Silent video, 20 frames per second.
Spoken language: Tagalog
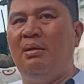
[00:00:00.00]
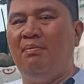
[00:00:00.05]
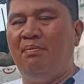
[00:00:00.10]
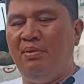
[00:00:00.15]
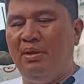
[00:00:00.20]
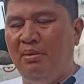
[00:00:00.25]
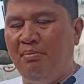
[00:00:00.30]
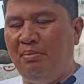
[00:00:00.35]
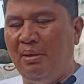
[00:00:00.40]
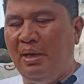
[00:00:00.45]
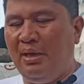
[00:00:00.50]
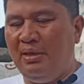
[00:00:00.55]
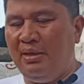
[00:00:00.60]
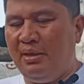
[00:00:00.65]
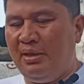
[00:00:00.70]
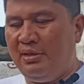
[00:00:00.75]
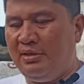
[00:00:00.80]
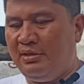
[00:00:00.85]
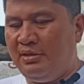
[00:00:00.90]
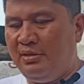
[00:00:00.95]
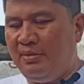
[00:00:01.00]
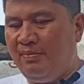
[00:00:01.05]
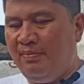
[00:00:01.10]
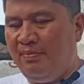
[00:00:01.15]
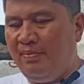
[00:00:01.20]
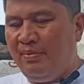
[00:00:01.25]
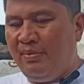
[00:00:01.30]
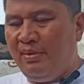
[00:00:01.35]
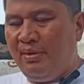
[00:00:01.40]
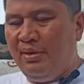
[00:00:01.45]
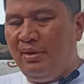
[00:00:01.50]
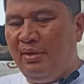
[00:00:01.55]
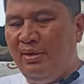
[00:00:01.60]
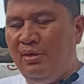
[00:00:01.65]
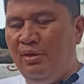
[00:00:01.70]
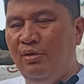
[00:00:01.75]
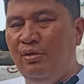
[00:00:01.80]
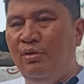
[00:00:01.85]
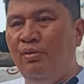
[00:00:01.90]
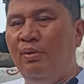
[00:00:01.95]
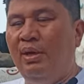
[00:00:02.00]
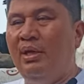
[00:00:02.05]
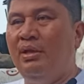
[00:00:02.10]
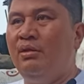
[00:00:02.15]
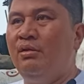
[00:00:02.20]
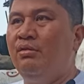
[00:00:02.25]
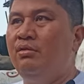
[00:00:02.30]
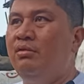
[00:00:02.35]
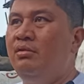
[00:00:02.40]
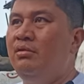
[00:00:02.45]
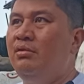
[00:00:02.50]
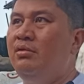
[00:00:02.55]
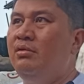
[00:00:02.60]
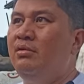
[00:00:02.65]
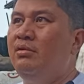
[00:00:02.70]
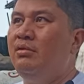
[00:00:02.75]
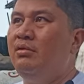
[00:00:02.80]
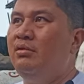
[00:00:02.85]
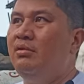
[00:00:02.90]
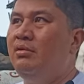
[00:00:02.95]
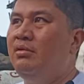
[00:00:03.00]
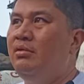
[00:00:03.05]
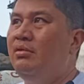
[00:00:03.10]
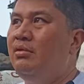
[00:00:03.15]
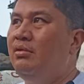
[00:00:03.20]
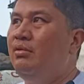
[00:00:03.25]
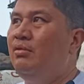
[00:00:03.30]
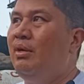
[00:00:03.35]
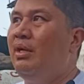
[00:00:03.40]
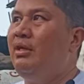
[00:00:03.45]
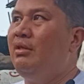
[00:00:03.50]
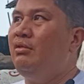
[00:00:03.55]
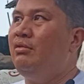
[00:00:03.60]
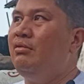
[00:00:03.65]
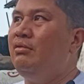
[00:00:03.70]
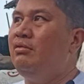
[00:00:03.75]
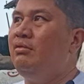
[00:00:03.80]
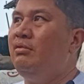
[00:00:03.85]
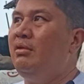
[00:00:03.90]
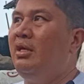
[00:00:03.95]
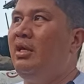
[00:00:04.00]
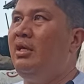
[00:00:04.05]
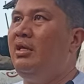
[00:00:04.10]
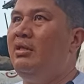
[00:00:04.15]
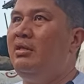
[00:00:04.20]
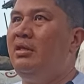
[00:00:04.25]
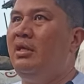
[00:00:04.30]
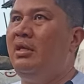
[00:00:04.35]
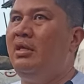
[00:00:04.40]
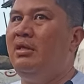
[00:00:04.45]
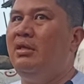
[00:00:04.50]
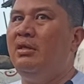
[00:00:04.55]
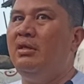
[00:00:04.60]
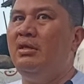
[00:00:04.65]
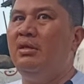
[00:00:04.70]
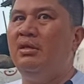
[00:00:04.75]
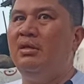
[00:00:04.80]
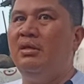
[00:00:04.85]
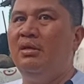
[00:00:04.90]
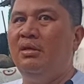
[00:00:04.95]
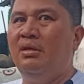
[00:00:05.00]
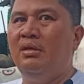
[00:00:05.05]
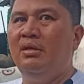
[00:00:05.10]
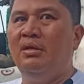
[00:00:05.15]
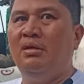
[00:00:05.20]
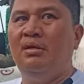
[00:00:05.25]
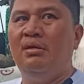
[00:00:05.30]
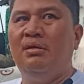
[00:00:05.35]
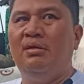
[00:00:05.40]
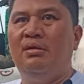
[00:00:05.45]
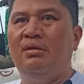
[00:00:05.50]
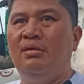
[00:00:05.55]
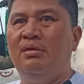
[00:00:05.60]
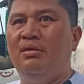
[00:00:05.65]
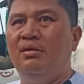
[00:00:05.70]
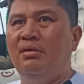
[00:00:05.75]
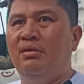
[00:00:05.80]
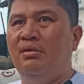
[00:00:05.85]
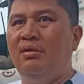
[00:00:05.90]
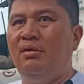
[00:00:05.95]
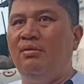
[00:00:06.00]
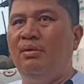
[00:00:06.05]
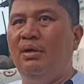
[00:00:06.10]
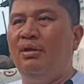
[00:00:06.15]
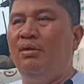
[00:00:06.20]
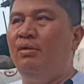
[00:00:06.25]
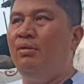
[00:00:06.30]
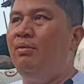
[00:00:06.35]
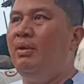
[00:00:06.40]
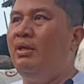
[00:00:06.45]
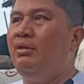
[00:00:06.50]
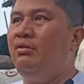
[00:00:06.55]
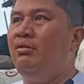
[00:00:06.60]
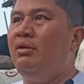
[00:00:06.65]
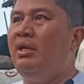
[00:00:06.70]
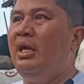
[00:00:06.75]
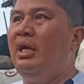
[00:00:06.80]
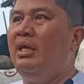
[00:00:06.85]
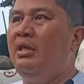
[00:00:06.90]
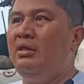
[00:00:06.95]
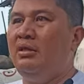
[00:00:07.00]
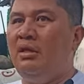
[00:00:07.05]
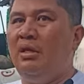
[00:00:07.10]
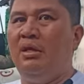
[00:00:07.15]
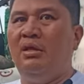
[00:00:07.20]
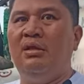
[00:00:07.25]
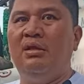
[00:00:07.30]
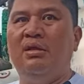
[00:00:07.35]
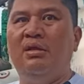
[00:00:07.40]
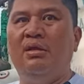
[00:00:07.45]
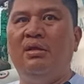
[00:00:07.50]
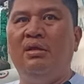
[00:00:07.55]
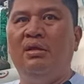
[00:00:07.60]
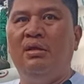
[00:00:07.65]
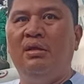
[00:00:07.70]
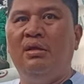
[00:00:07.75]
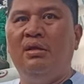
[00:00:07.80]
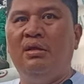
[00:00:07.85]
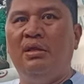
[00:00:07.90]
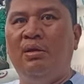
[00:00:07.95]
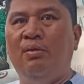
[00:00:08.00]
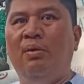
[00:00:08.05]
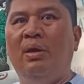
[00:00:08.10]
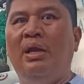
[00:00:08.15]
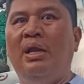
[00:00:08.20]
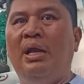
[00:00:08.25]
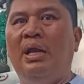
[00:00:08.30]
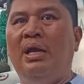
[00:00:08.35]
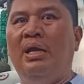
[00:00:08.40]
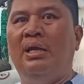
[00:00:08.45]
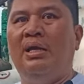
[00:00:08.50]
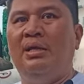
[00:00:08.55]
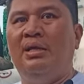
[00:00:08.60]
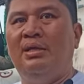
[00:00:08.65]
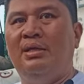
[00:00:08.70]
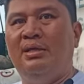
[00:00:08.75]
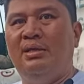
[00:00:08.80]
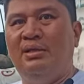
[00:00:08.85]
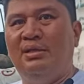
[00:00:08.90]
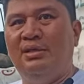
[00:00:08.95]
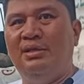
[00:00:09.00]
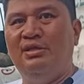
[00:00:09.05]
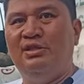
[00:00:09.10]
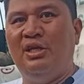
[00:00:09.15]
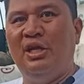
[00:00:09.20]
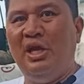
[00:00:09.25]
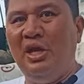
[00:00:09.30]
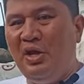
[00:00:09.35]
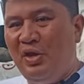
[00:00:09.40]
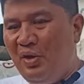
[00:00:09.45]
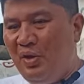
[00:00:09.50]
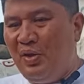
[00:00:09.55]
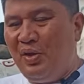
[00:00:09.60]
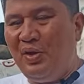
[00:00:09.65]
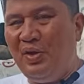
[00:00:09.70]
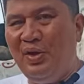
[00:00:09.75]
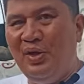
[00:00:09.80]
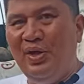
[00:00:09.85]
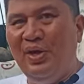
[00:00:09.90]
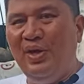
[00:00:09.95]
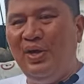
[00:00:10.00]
lap ng pan race, yung 1 to 1 to 18 1 o 1 to 19 nawala. Siya, hindi nakauwi.